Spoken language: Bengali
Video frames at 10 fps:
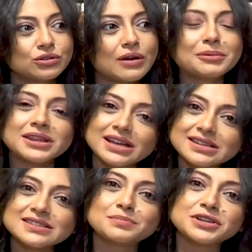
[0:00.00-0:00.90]
তো আমি
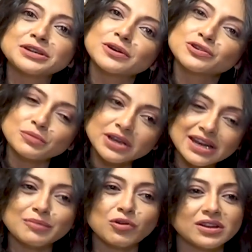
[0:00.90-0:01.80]
দেখেছি যে বেশিরভাগ সময়
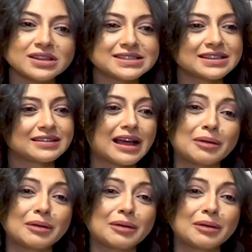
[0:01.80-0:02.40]
এটাই বলে যে